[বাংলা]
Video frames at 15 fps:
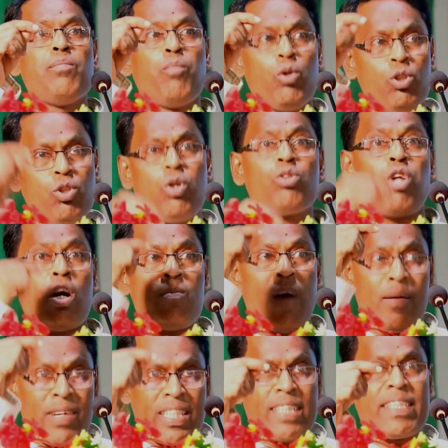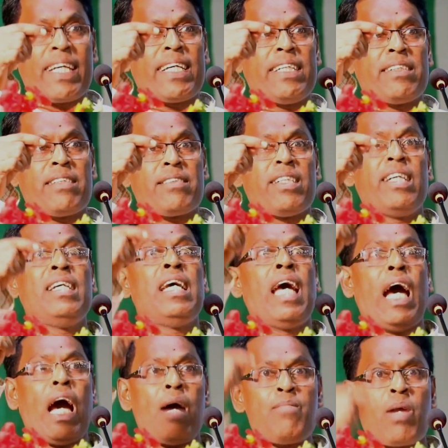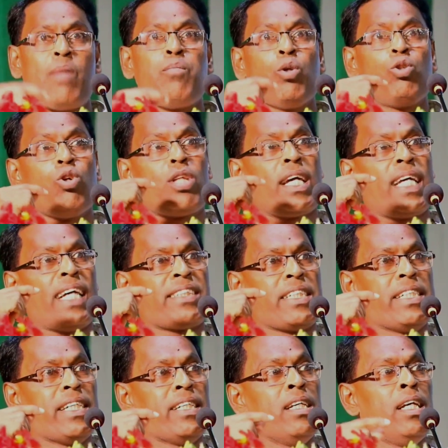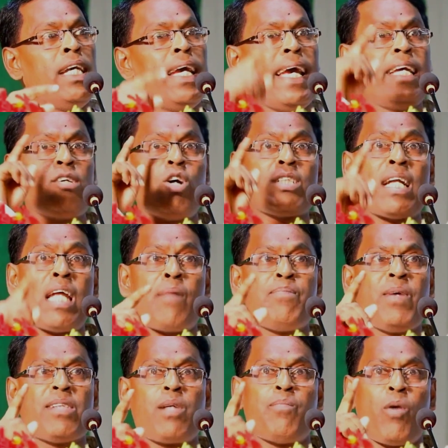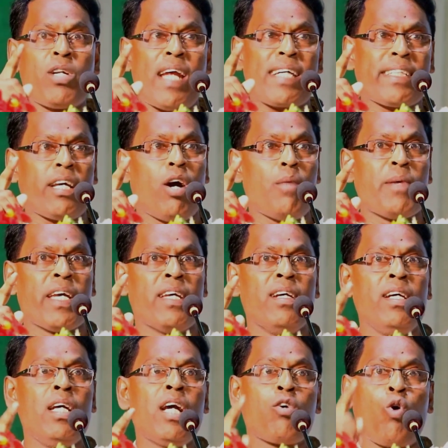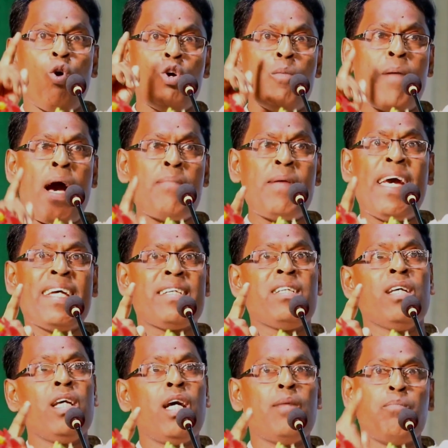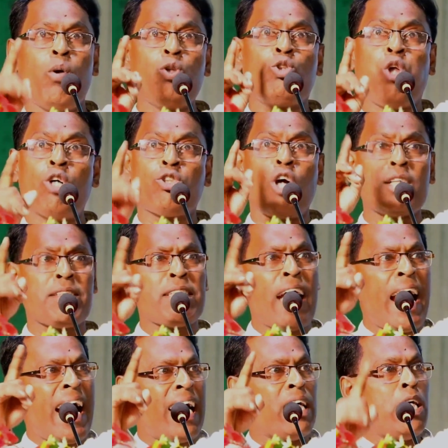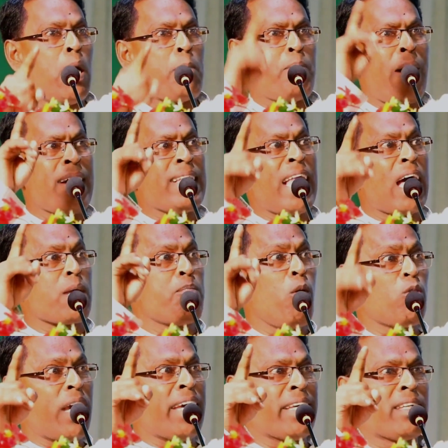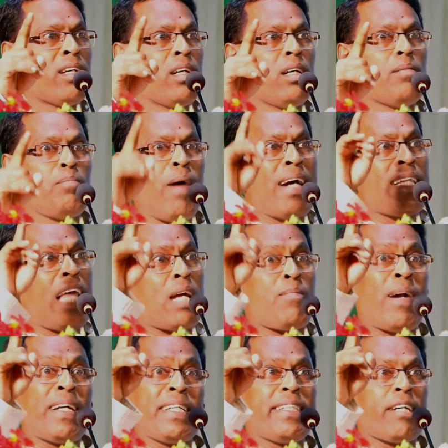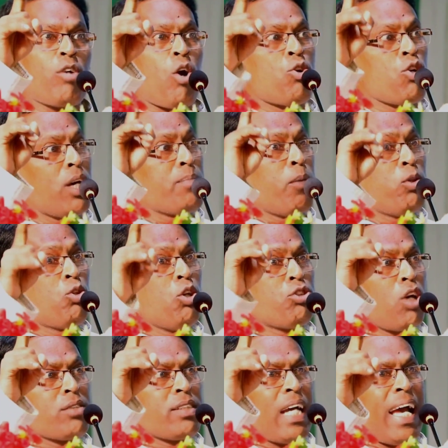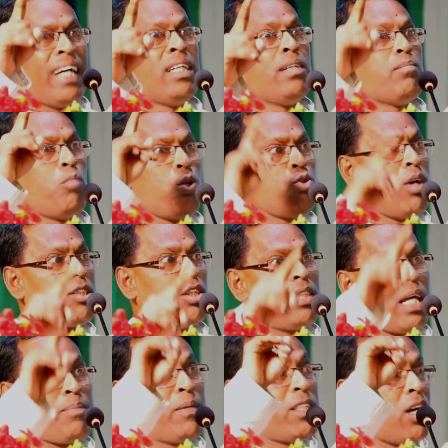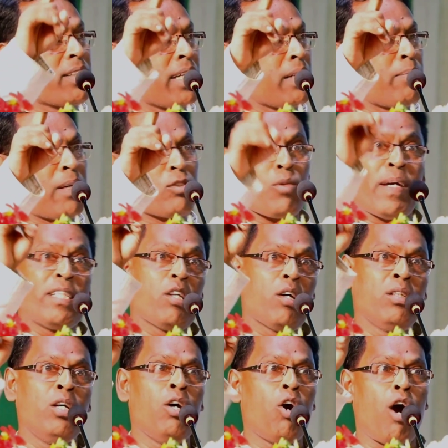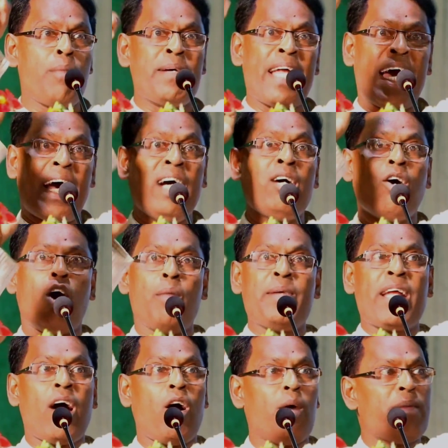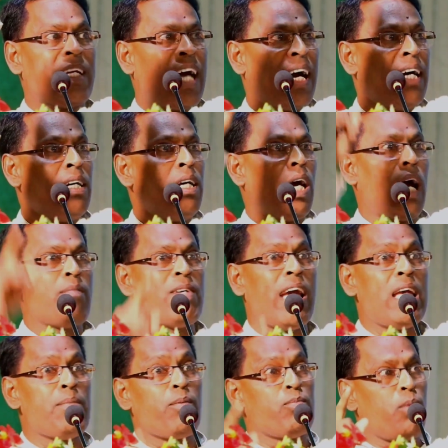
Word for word: বুদ্ধ ধর্ম আমাদের থেকে এসেছে আমরা বুদ্ধ থেকে আসিনি এই কথাটা আপনাদের মনে রাখতে হবে কোনোভাবেই বুদ্ধ চর্চা বাংলার বুকে বাংলার মাটিতে কখনোই গদ্য চর্চা মতুয়াদের ভিতর থেকে বাস্তবায়িত হবে না হবে না হবে না আমি এই